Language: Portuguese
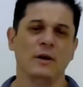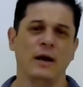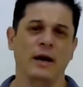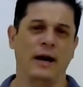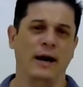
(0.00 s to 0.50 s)

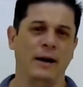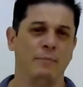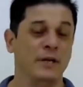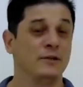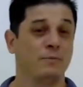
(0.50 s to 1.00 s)
é,
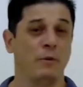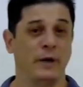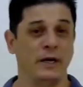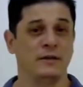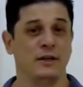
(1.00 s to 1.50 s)

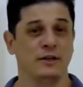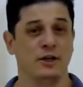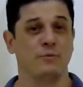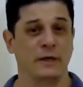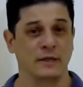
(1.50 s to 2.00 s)
principalmente se a
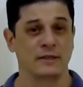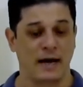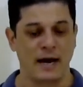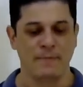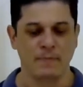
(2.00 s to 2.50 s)
gente
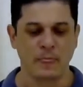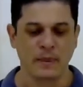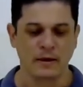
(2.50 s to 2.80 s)
pensar